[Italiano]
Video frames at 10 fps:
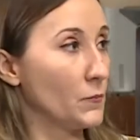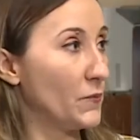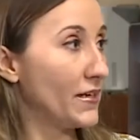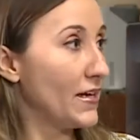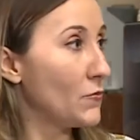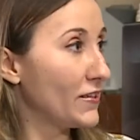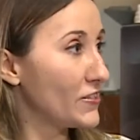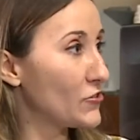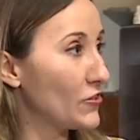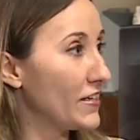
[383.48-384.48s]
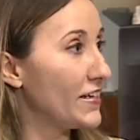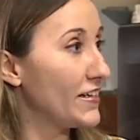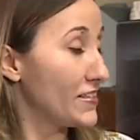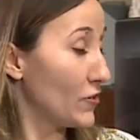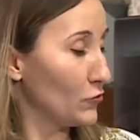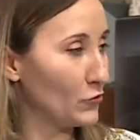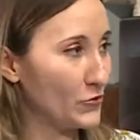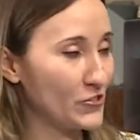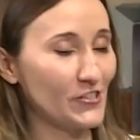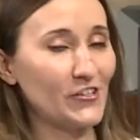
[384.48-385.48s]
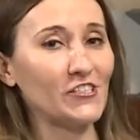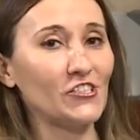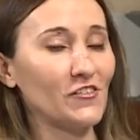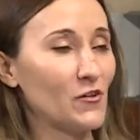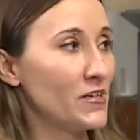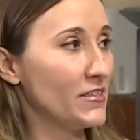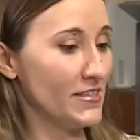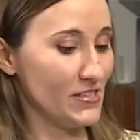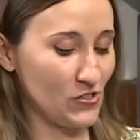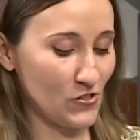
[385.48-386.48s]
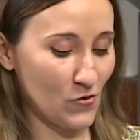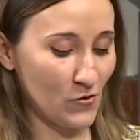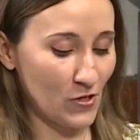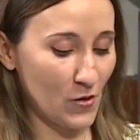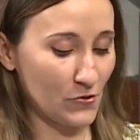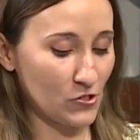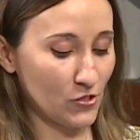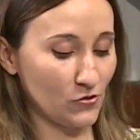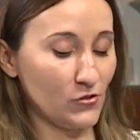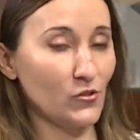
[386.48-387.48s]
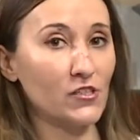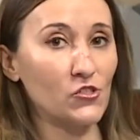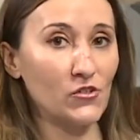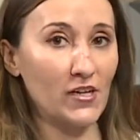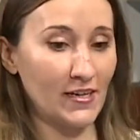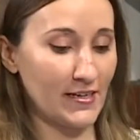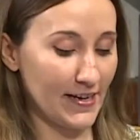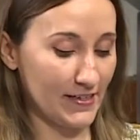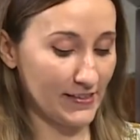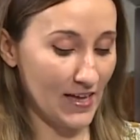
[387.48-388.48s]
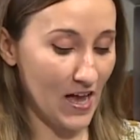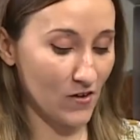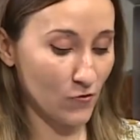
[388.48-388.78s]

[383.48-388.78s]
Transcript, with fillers: Parliamo adesso del secondo progetto che accennavamo all'inizio, un progetto di educazione alla legalità,